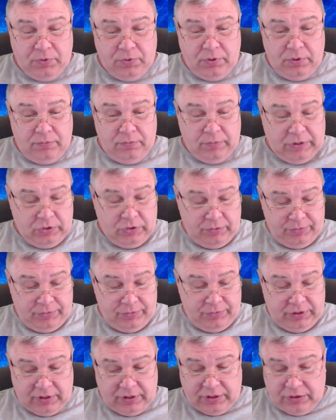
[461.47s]
Потом а ну,
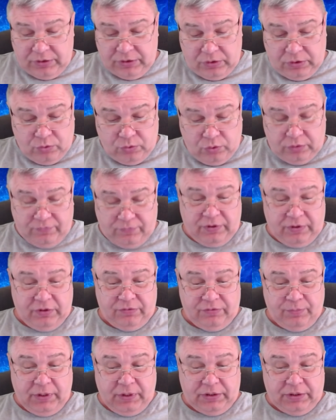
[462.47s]
несколько секунд вы
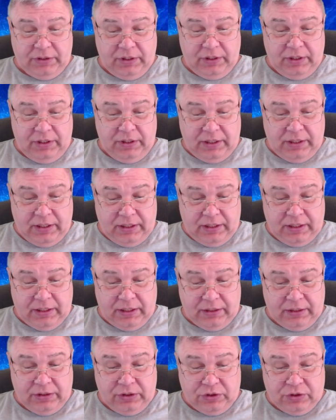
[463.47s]
рассмотрели,
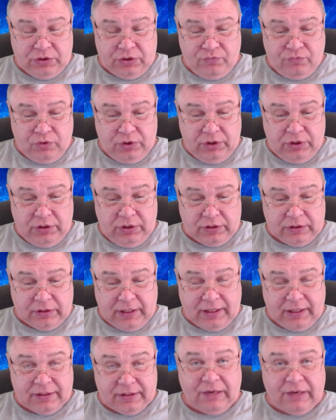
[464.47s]
ага, ничего нет.
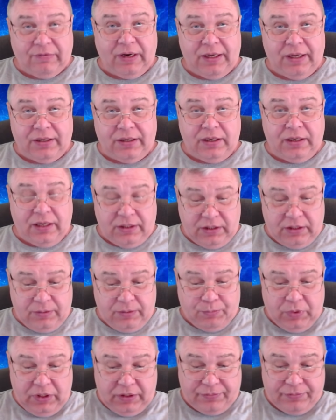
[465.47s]
А давайте я
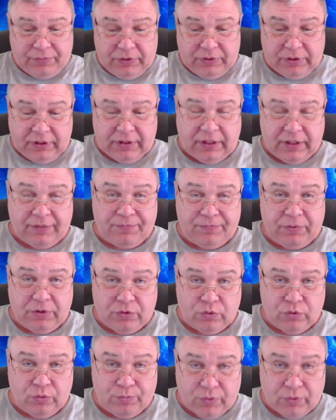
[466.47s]
теперь
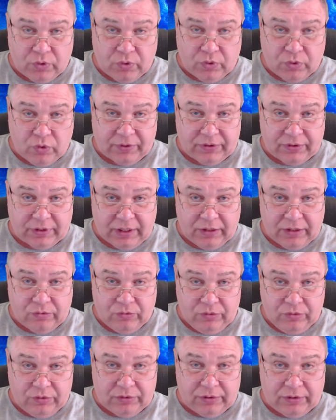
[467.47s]
сфотографирую пропасть
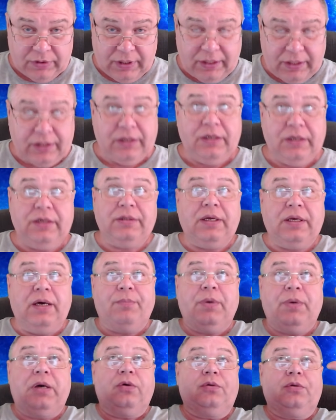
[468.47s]
какую-то, да, или
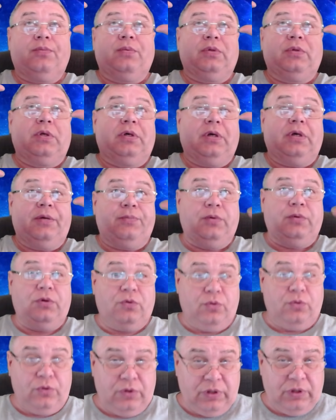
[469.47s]
наоборот
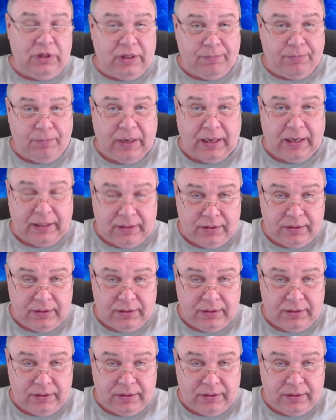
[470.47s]
сфотографирую небо.